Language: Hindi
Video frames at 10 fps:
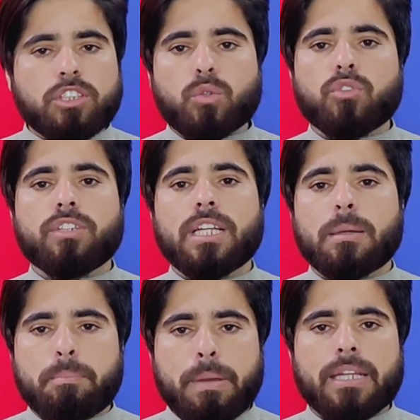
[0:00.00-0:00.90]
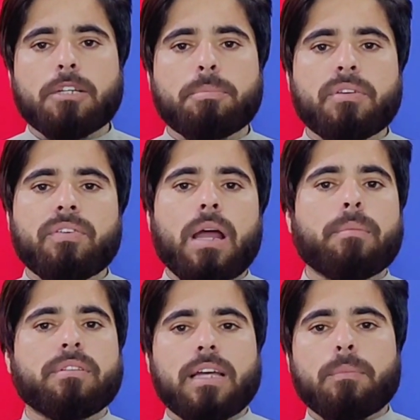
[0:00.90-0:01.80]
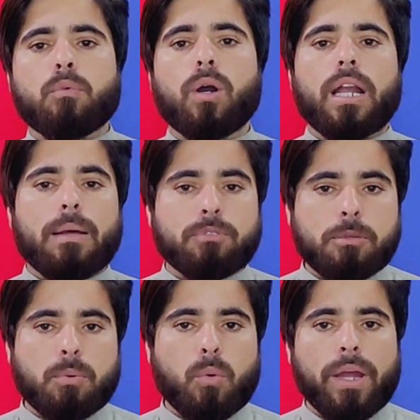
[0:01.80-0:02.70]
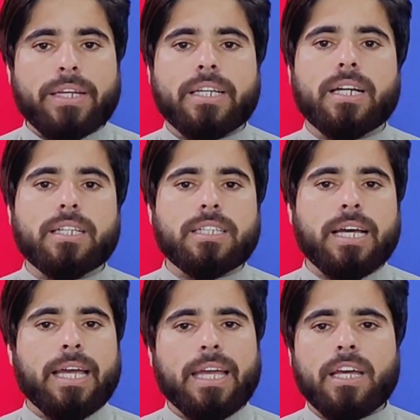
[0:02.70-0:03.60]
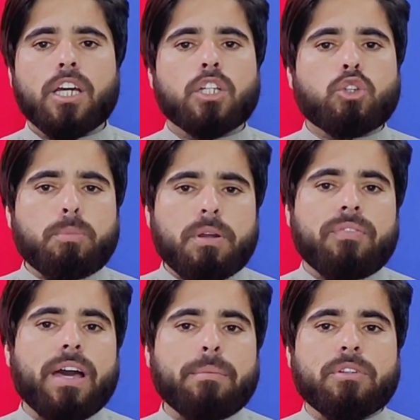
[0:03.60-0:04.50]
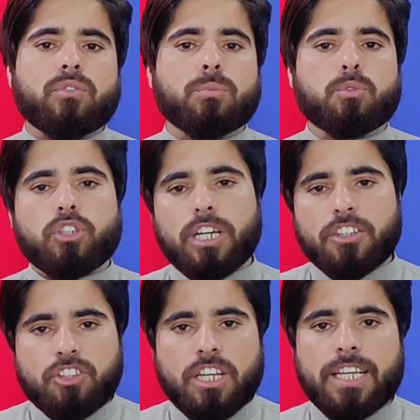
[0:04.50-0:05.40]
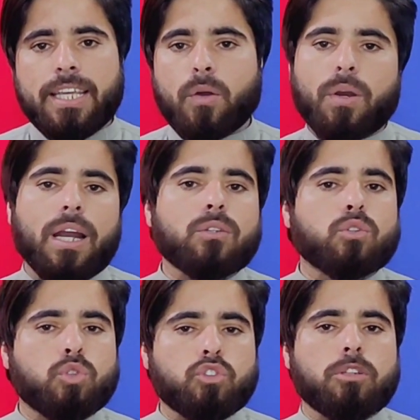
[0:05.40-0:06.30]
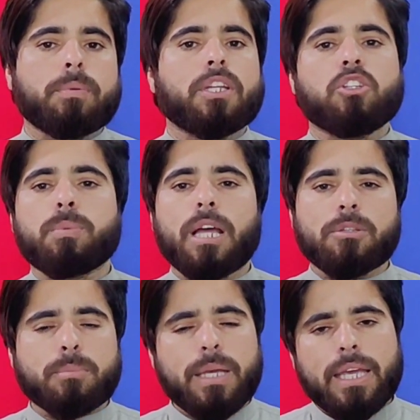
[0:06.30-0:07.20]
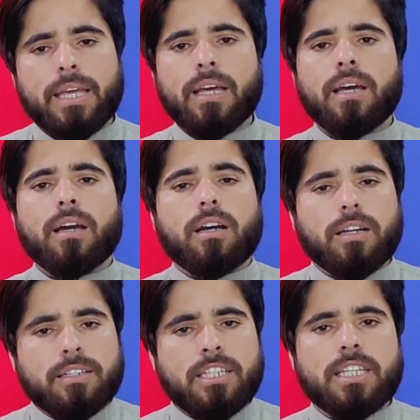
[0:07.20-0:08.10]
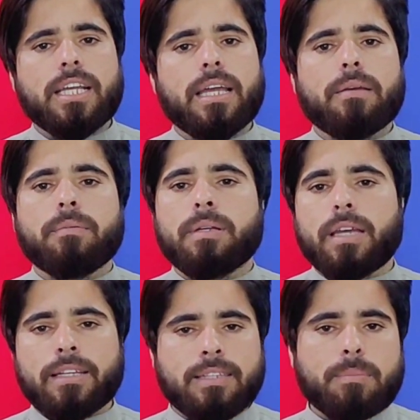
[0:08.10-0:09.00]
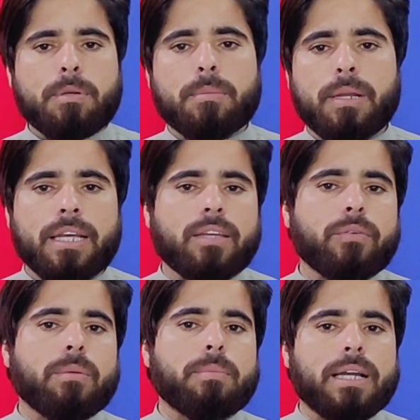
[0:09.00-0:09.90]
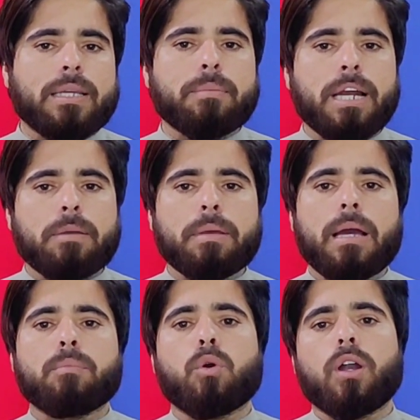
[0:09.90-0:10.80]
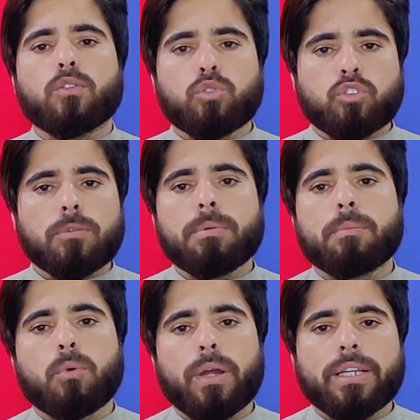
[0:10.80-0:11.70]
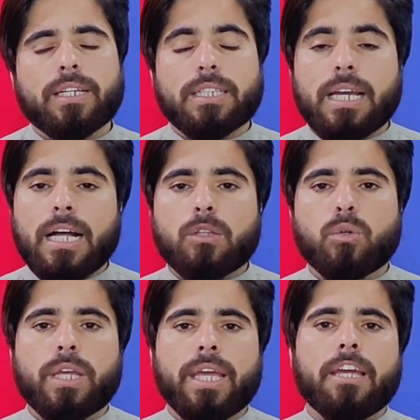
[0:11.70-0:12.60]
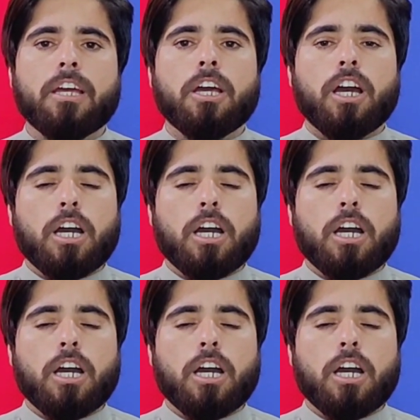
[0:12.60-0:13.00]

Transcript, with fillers: उसे तो ज़्यादा बेहतर परफॉर्मेंस आपको आराम से प्रोवाइड कर देता है तो परफॉर्मेंस मुझे अच्छी लगी और आठ दो सौ छप्पन इस प्राइस में ठीक है एक्सेप्टेबल है क्योंकि बाकी ब्रांड भी आपको आठ दो सौ छप्पन प्रोवाइड करते हैं आल दो के